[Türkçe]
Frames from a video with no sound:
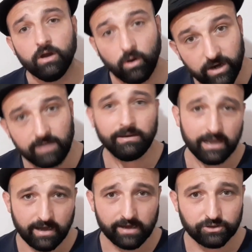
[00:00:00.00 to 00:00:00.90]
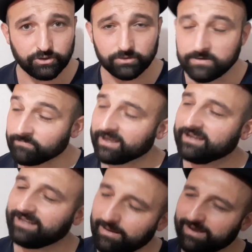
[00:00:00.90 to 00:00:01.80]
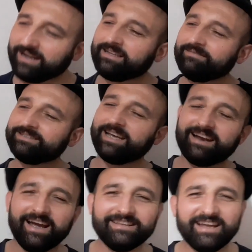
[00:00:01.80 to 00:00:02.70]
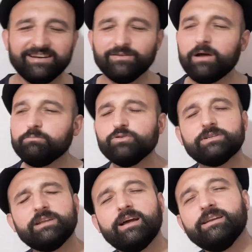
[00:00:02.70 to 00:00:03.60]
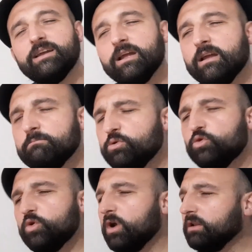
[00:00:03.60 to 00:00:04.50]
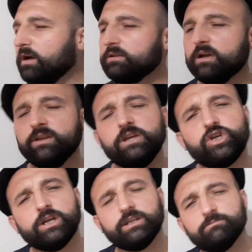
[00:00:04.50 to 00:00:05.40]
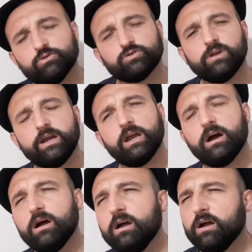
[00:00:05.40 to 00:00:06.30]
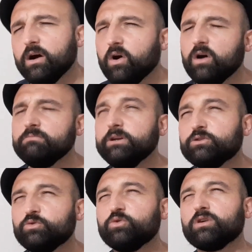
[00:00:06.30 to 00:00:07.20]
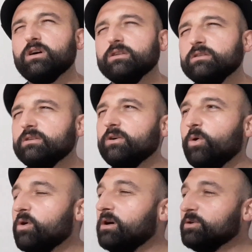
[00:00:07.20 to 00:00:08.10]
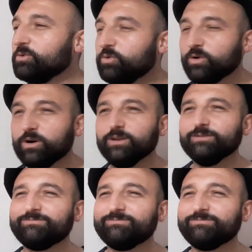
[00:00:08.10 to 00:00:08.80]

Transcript: Ona bile karışıyor. Tabi adam saray der. La bu sıla bu kurallardan ne çekti bu sıla ya? Ahmet Kural. Orhan Kural.